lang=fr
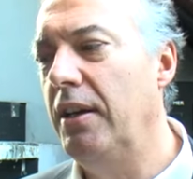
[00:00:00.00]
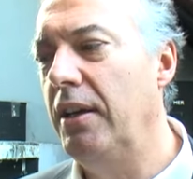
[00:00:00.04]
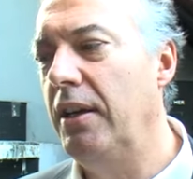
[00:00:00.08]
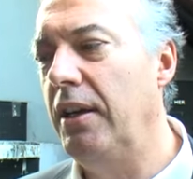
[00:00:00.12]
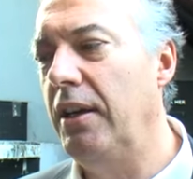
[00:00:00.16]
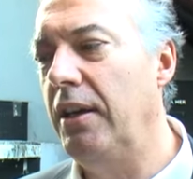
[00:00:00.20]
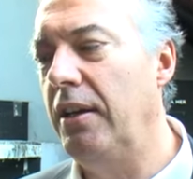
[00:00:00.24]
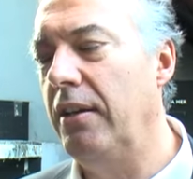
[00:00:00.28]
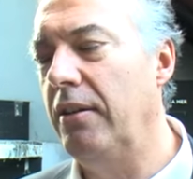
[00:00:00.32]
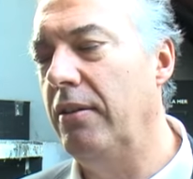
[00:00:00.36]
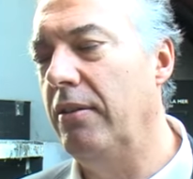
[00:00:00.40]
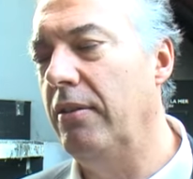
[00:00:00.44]

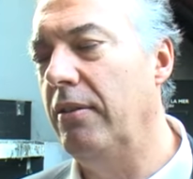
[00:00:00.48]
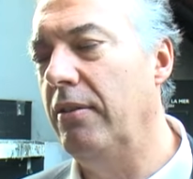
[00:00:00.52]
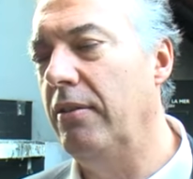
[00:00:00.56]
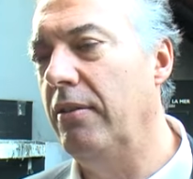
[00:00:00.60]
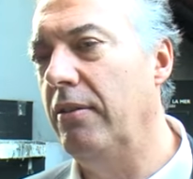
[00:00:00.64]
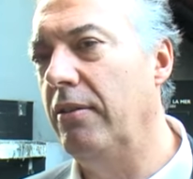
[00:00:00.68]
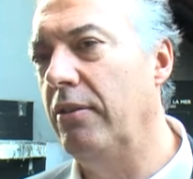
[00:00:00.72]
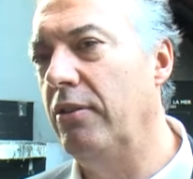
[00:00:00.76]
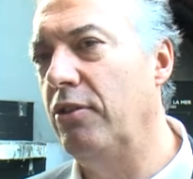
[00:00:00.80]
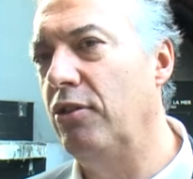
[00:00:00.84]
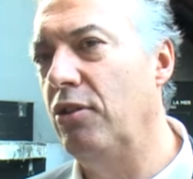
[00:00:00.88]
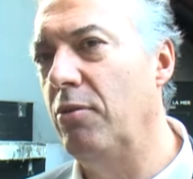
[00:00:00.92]
Et
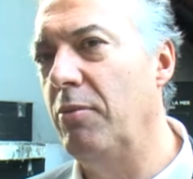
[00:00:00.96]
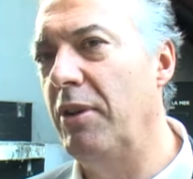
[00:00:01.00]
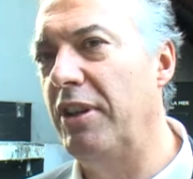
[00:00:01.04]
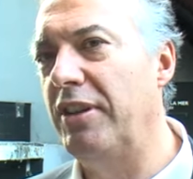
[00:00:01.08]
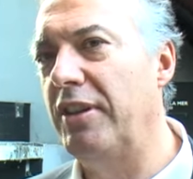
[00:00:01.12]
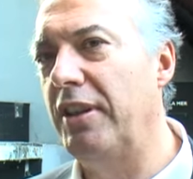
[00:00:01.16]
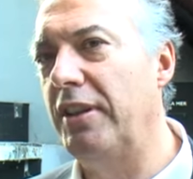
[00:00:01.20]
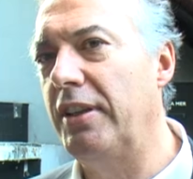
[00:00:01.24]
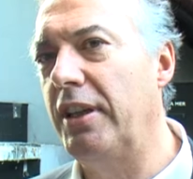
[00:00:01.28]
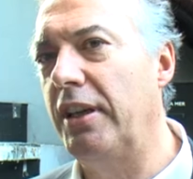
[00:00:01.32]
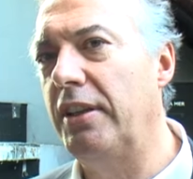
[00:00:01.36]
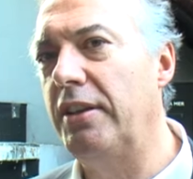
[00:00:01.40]
euh, ce
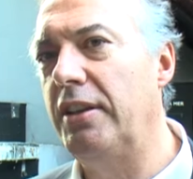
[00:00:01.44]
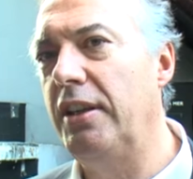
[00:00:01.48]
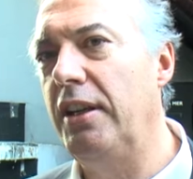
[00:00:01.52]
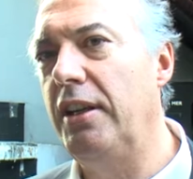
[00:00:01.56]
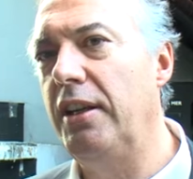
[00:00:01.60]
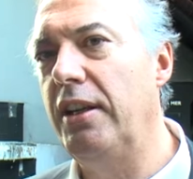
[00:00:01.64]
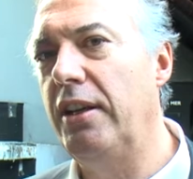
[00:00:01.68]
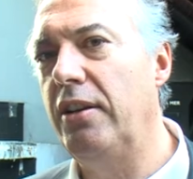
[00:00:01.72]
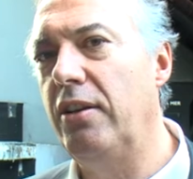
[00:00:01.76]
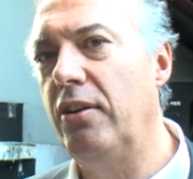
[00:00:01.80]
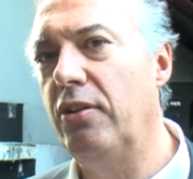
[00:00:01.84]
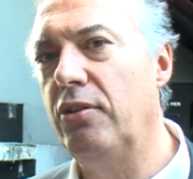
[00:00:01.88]
bassin tactile,
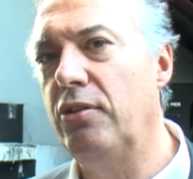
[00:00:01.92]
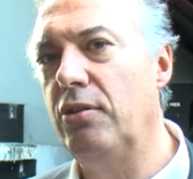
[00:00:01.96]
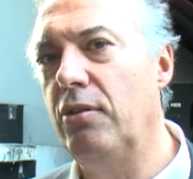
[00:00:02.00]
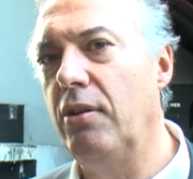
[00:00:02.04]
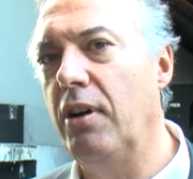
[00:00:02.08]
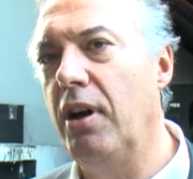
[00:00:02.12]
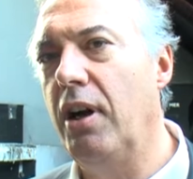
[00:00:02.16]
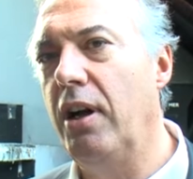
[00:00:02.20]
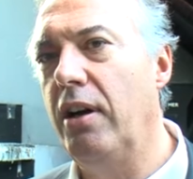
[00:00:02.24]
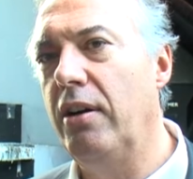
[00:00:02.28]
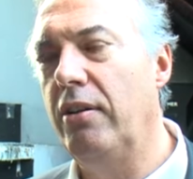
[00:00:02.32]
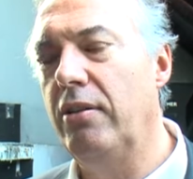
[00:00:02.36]
d'ailleurs,
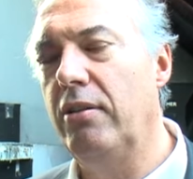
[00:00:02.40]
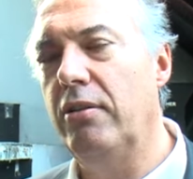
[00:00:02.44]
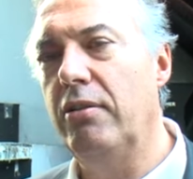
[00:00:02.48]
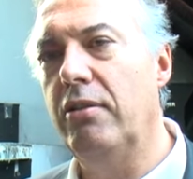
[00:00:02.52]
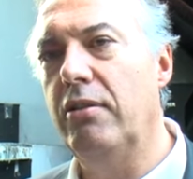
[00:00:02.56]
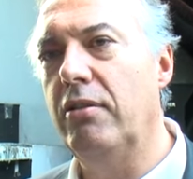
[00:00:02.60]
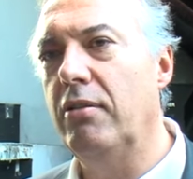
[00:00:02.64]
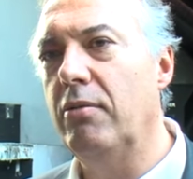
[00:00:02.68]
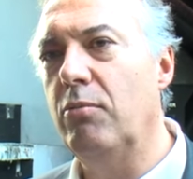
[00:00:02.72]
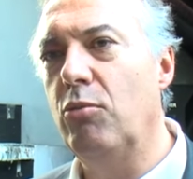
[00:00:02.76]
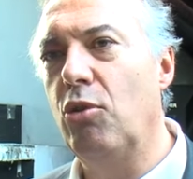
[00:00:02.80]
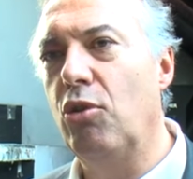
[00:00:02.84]
sera
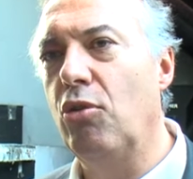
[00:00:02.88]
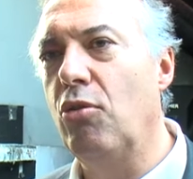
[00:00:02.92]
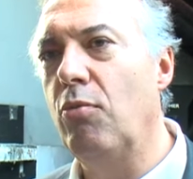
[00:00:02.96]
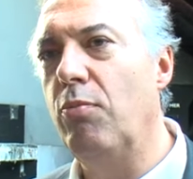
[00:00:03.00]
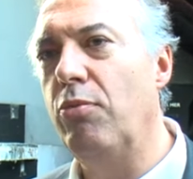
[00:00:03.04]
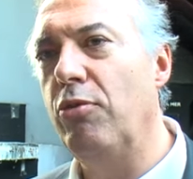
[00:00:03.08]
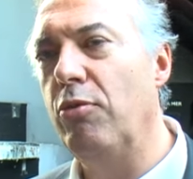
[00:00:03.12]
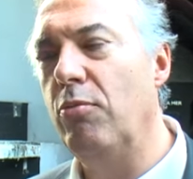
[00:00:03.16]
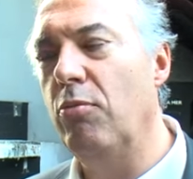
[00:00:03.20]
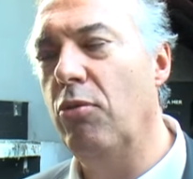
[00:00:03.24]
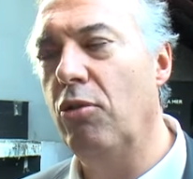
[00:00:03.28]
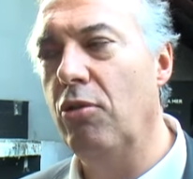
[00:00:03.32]
euh, beaucoup
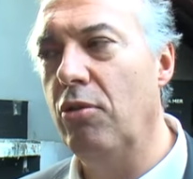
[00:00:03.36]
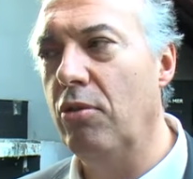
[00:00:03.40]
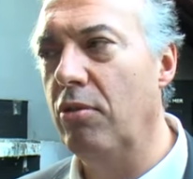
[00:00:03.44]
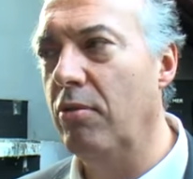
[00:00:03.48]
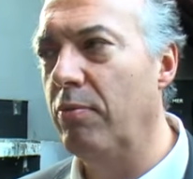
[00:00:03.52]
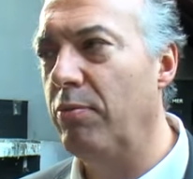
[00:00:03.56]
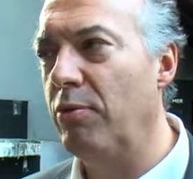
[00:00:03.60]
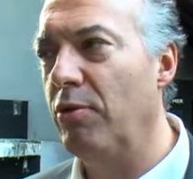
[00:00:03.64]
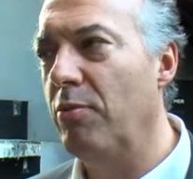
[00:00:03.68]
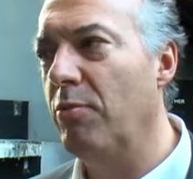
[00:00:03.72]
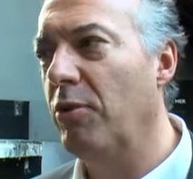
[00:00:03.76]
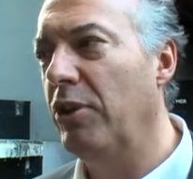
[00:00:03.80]
plus beau,
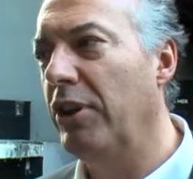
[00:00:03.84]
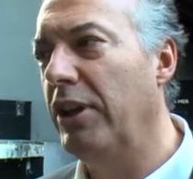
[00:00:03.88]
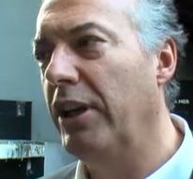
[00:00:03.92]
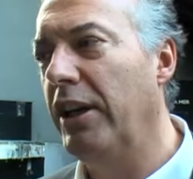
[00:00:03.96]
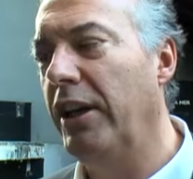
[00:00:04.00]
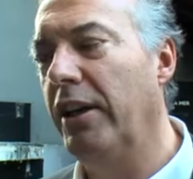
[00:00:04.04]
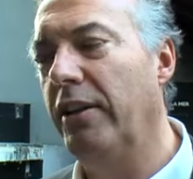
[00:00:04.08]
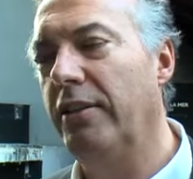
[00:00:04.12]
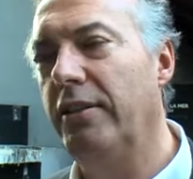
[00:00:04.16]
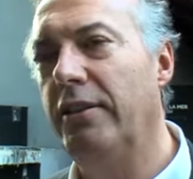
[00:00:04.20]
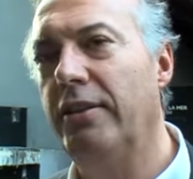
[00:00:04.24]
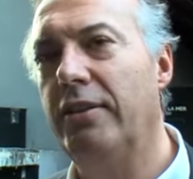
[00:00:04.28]
plus
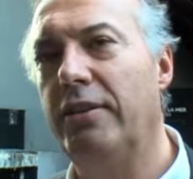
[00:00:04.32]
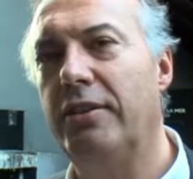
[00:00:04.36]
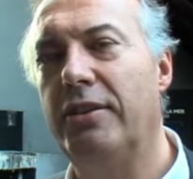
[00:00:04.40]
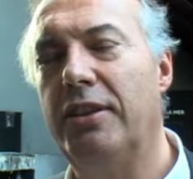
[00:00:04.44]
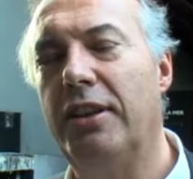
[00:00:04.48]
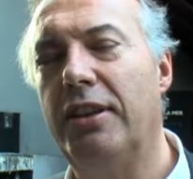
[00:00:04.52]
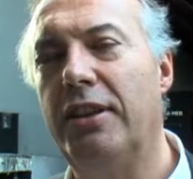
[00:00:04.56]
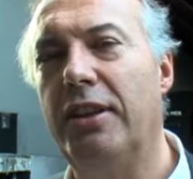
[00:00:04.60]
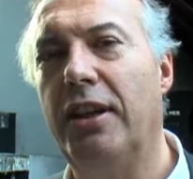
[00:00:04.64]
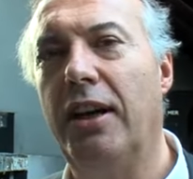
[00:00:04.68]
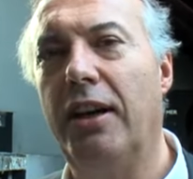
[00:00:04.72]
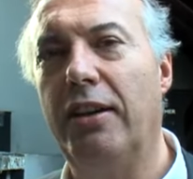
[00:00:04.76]
moderne,
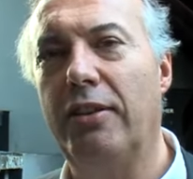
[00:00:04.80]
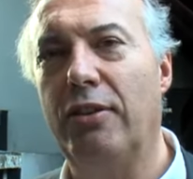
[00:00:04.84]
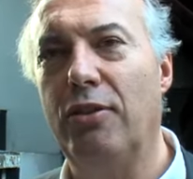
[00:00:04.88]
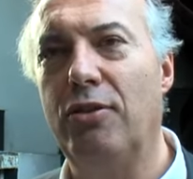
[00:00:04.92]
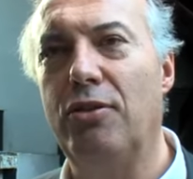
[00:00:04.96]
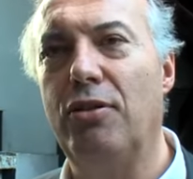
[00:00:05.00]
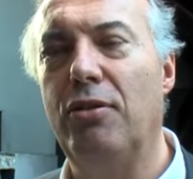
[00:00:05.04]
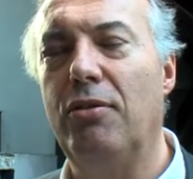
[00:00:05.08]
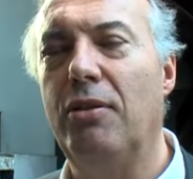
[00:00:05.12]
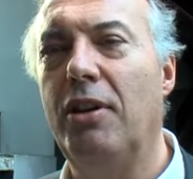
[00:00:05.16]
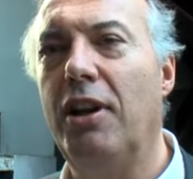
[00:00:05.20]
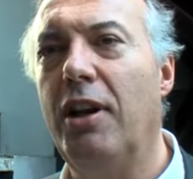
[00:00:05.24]
etc., que
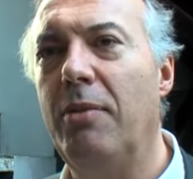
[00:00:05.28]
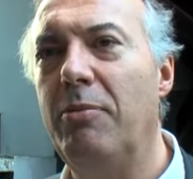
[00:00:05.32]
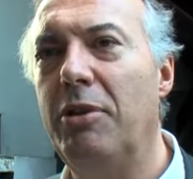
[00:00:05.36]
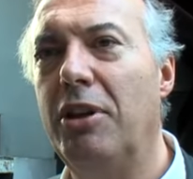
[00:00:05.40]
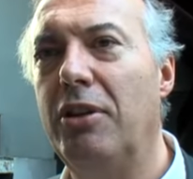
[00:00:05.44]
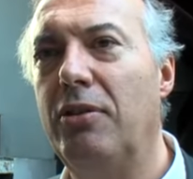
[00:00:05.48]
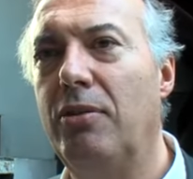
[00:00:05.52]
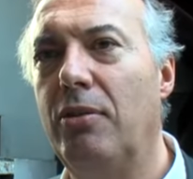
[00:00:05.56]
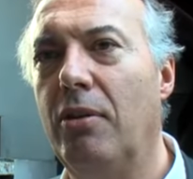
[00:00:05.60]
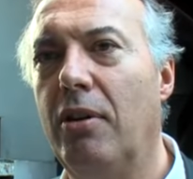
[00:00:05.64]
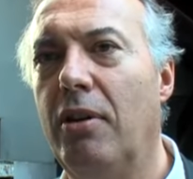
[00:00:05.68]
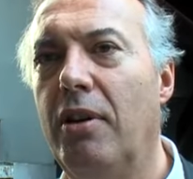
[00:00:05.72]
celui-là, bien
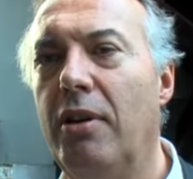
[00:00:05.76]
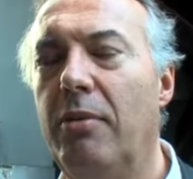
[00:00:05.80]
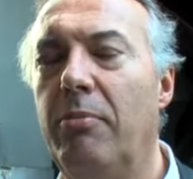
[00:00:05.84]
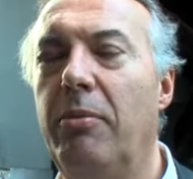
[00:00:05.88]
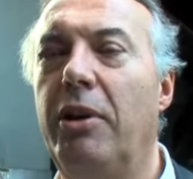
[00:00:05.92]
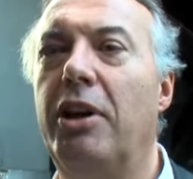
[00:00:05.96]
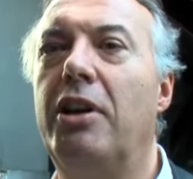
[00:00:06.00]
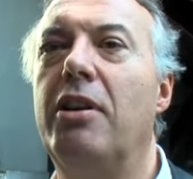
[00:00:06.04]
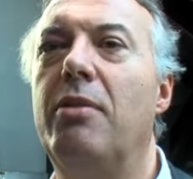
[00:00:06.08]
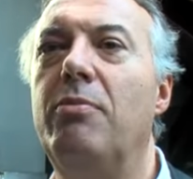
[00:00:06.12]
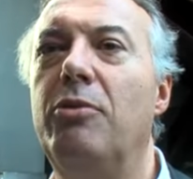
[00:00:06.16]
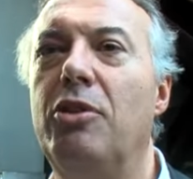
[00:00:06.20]
sûr.
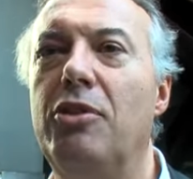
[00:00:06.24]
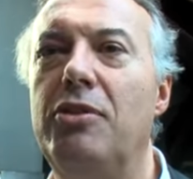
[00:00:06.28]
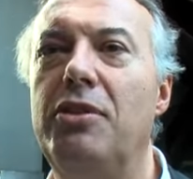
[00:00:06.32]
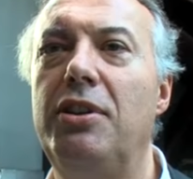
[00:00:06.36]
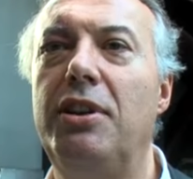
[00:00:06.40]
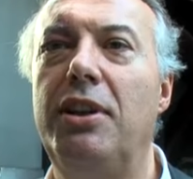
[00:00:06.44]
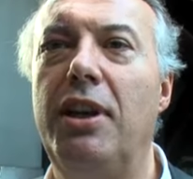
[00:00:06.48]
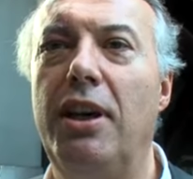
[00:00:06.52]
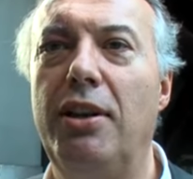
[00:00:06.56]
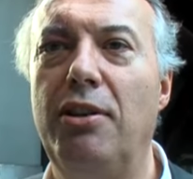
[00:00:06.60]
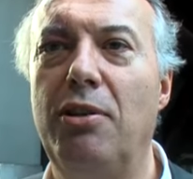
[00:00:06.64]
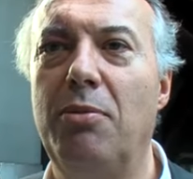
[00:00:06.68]
Mais comme
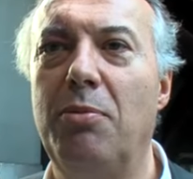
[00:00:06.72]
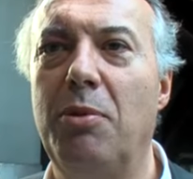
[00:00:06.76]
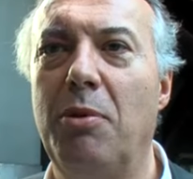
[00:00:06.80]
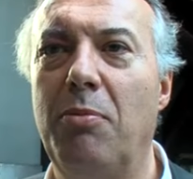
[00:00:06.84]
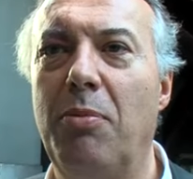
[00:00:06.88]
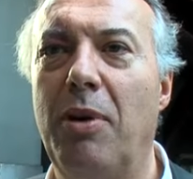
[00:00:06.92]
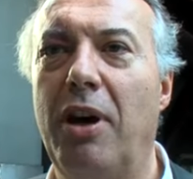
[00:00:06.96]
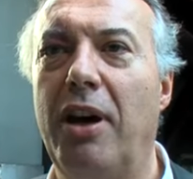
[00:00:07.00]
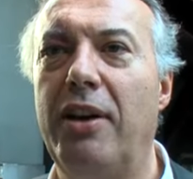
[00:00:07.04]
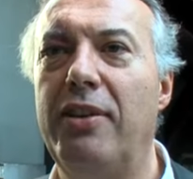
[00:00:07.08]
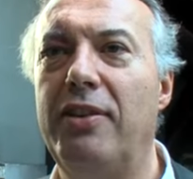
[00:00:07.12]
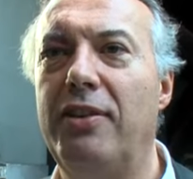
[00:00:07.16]
Nausicaa ne peut
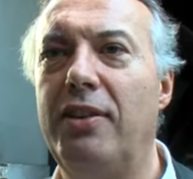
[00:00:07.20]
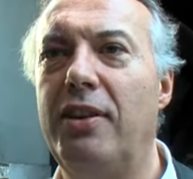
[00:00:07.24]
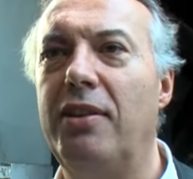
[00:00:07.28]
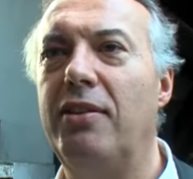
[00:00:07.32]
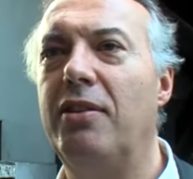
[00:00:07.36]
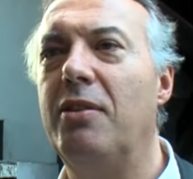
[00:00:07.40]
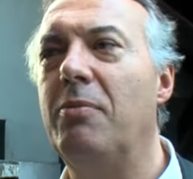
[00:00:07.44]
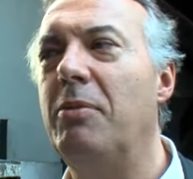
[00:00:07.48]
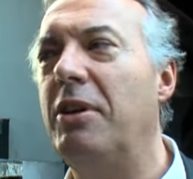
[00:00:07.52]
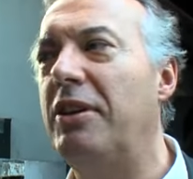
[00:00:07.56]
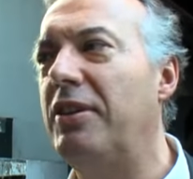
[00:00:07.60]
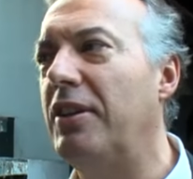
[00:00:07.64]
pas rester
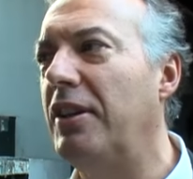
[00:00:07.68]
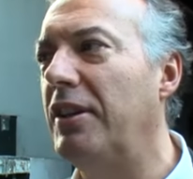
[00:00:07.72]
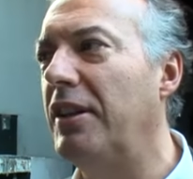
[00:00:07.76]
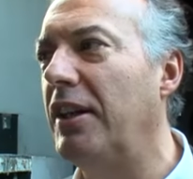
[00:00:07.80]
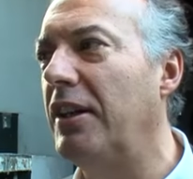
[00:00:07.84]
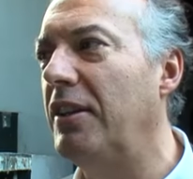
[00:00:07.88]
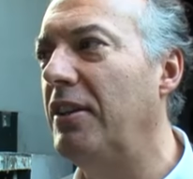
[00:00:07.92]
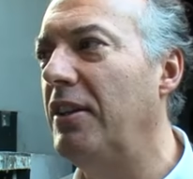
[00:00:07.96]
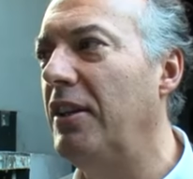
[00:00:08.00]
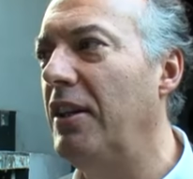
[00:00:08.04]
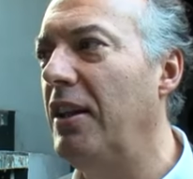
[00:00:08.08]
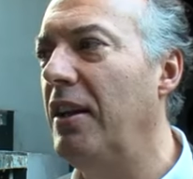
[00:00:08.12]
sans bassin
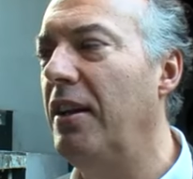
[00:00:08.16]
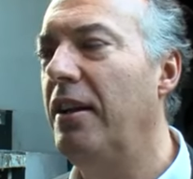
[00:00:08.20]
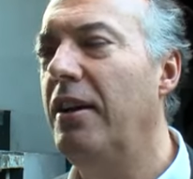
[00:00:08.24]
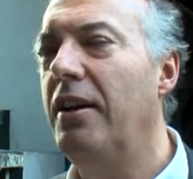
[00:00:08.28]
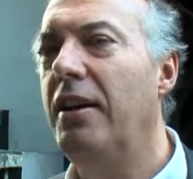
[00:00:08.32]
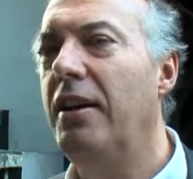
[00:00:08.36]
tactile,